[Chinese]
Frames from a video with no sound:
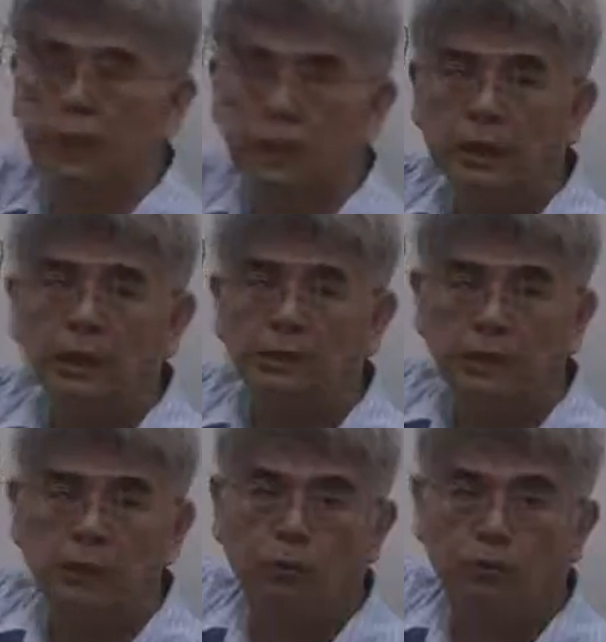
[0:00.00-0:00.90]
让它能
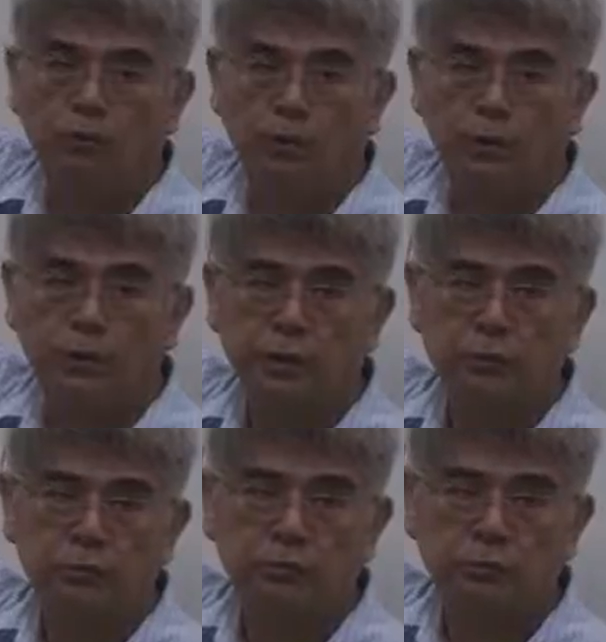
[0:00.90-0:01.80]
够掌握时间
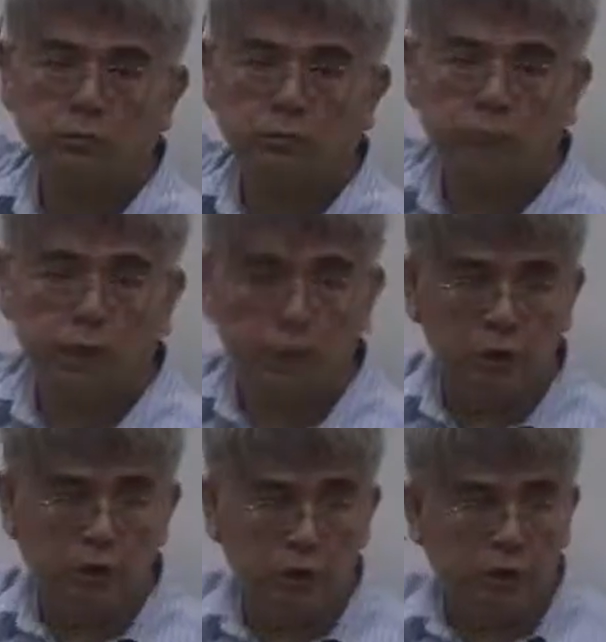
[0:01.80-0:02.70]
性。时间
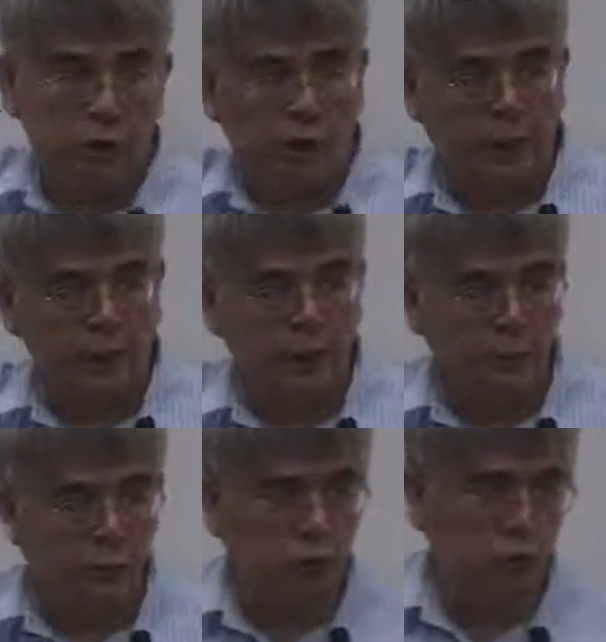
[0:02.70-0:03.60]
性最简单的
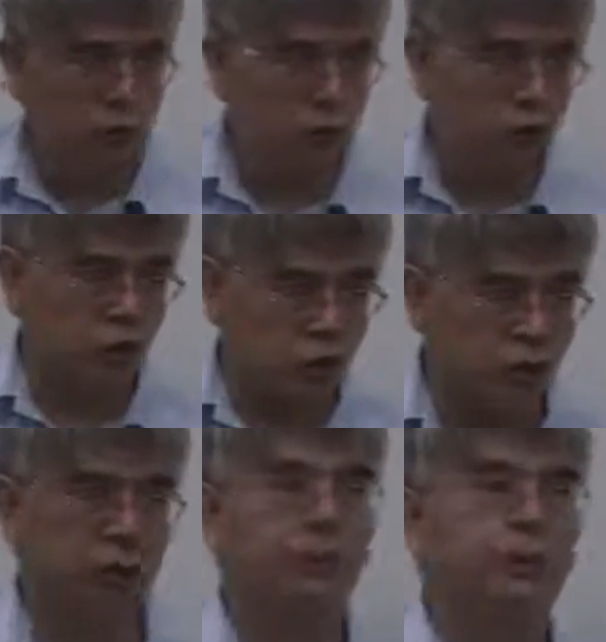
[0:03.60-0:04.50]
自变数就是
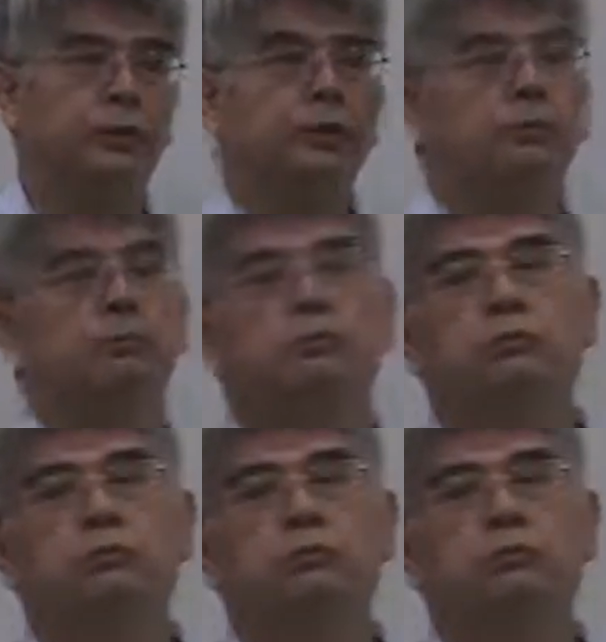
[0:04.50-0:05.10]
时间本身，